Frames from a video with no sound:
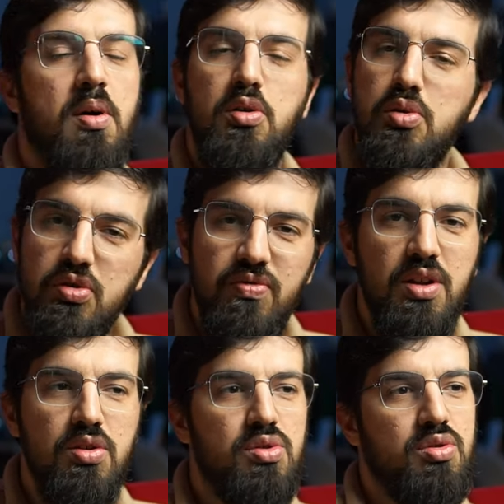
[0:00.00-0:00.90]
Bakıyorsun
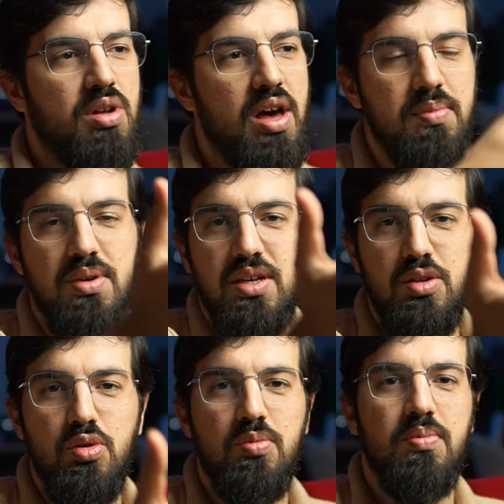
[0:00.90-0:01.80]
veriyorsun. Harbi
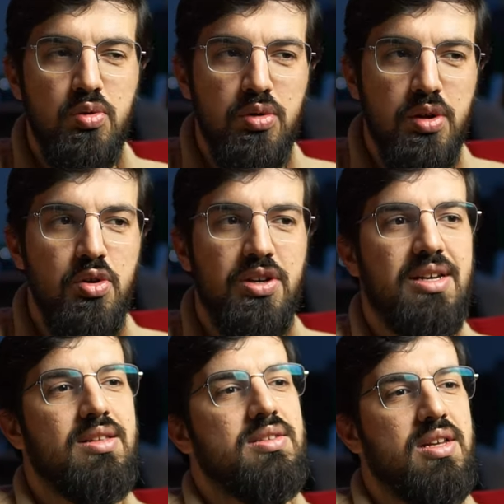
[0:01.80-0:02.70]
gidiyor kullanıyor
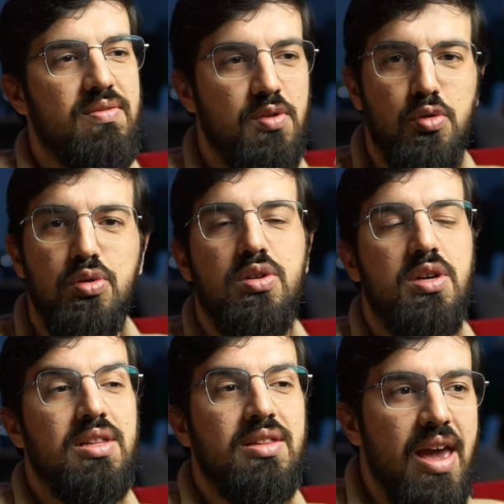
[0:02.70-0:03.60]
kendine zarar veriyor. Kullanıyor.
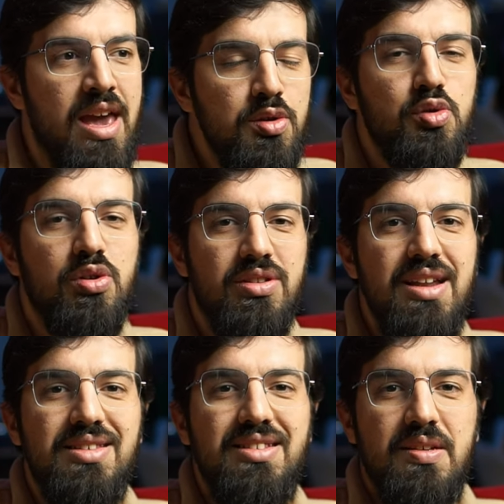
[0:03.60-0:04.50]
Ya en son
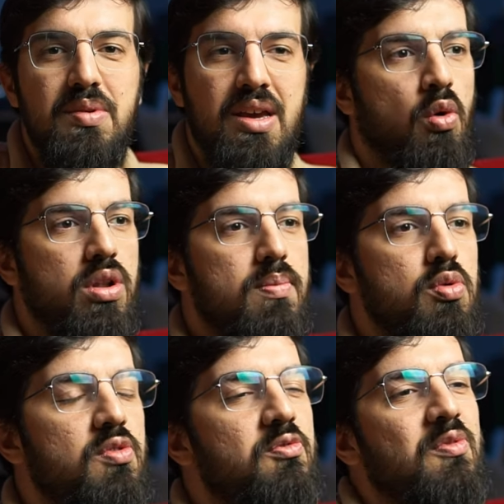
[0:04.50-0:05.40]
dersin değil mi? Ona
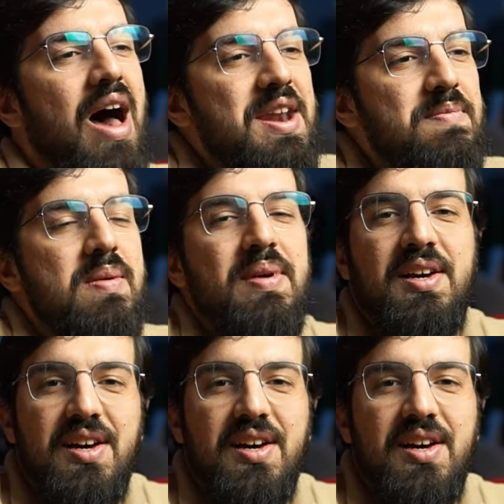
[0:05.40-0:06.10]
bunu ver vermemek